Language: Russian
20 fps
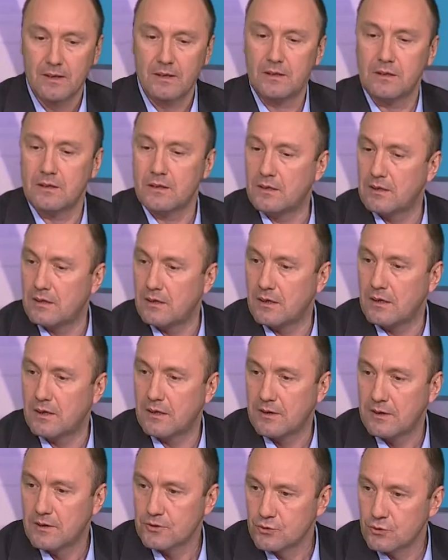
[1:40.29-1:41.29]

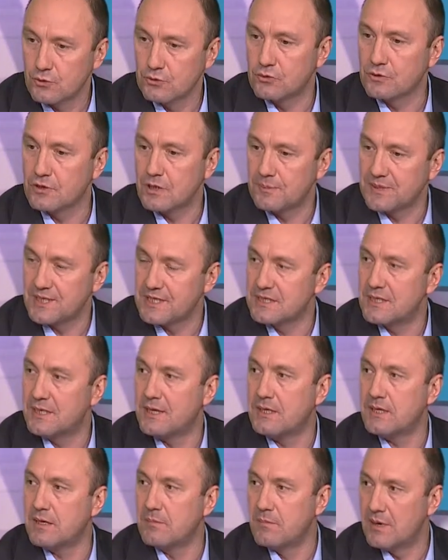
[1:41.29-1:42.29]
структурных
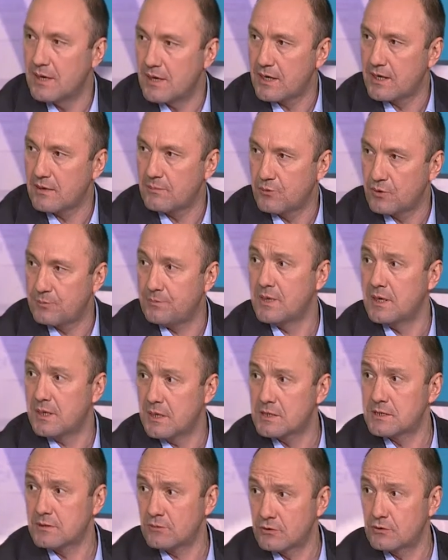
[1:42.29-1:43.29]
подразделений мэрии,
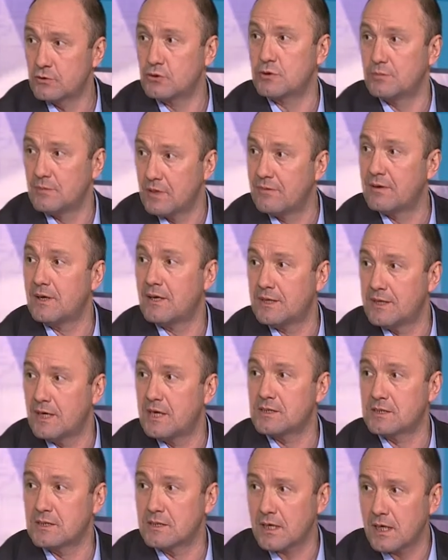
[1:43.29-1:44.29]
переезда, вот то, что мы говорили, да,
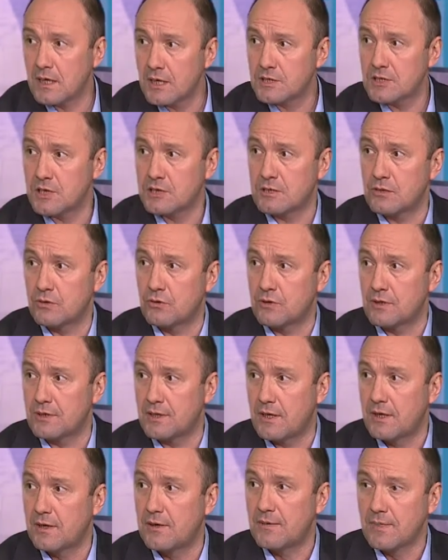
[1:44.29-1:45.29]
из центральной части
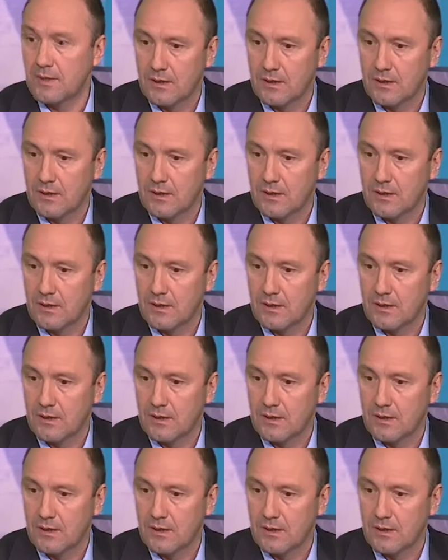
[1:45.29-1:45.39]
города